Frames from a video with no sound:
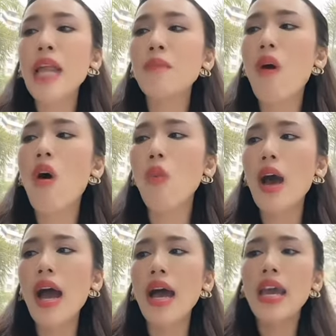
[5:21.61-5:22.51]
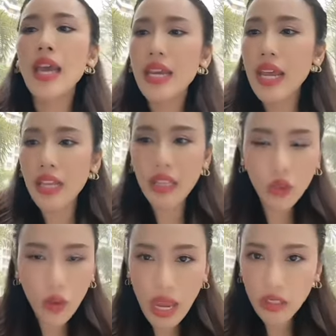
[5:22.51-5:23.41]
ตัดเพราะว่า เนี่ย
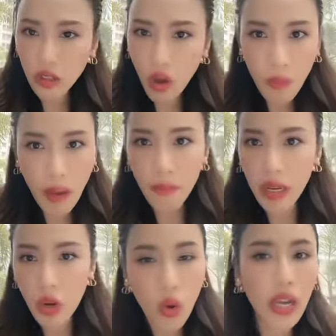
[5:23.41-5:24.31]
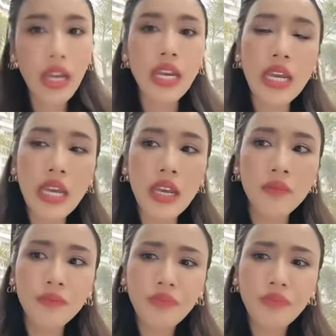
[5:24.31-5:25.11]
ที่ตัวเองจะต้องแบบมาโดนคดี